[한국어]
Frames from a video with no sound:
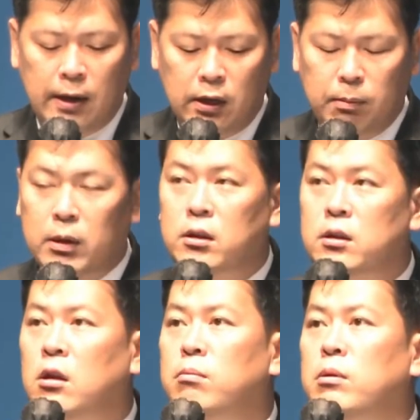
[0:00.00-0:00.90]
하나님의 그
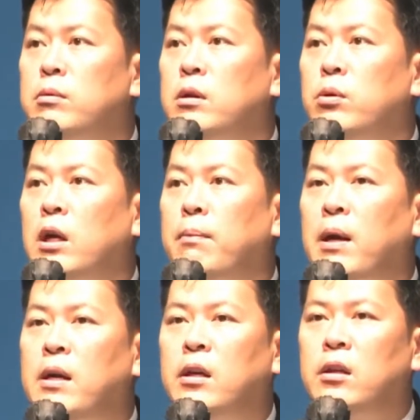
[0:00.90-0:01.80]
성품을 우리가
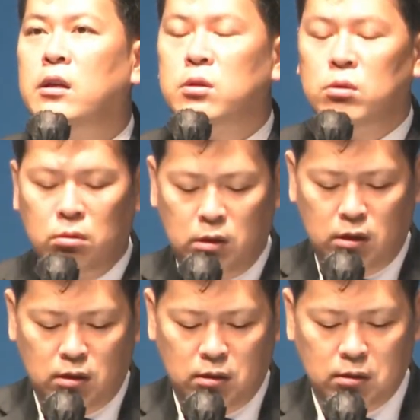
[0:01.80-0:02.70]
발견할 수
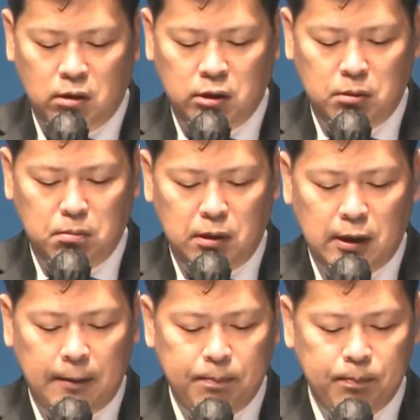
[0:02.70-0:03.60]
있는
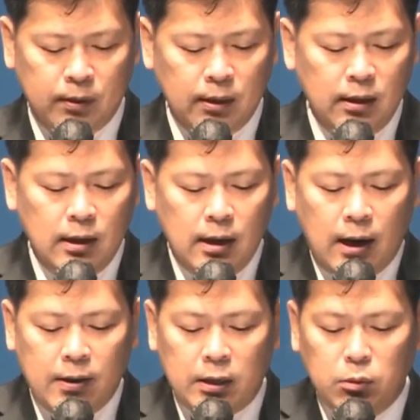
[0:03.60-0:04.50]
것입니다.
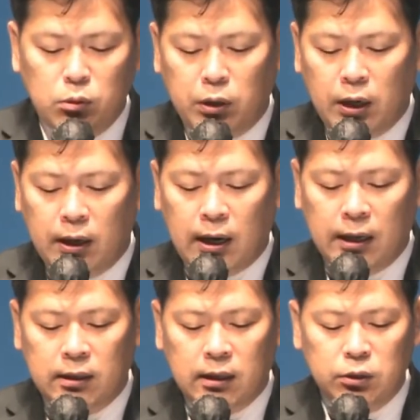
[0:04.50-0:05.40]
하나님은 우리 안에
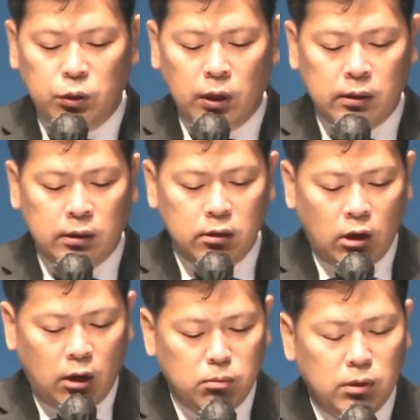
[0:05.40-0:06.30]
가득한 죄악들을
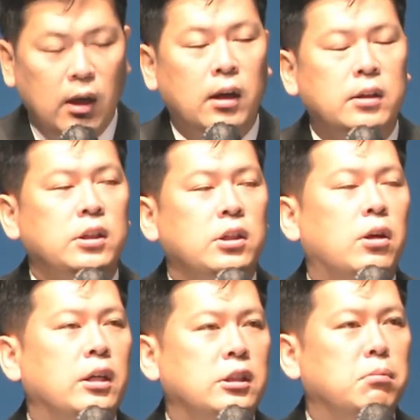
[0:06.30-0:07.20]
너무나
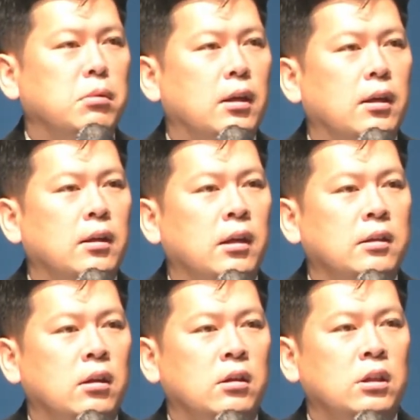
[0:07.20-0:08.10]
싫어하십니다.
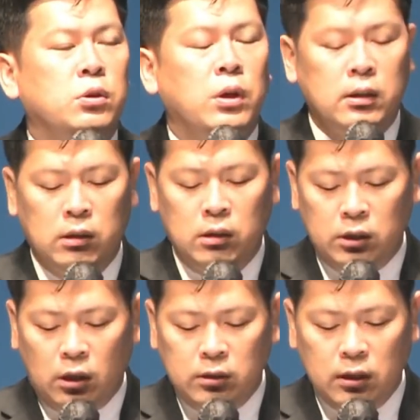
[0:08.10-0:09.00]
그래서 그 죄악들을
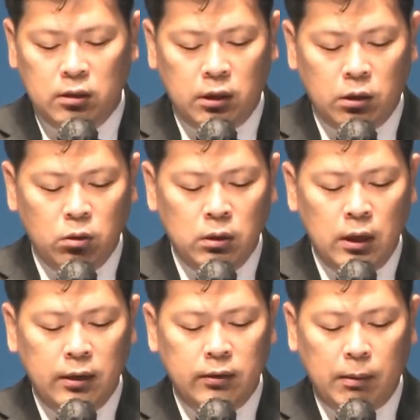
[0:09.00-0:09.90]
절대 그대로
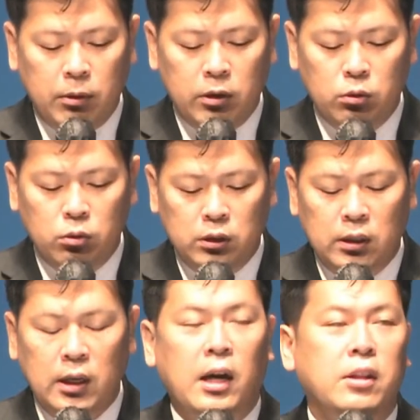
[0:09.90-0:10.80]
내버려
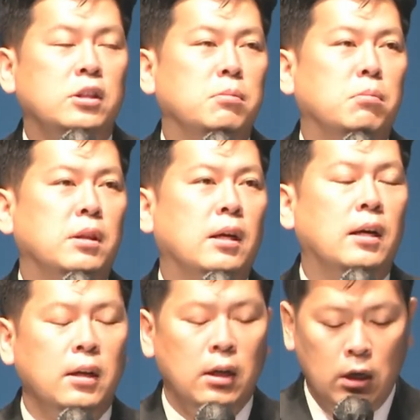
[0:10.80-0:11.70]
두지 않으십니다.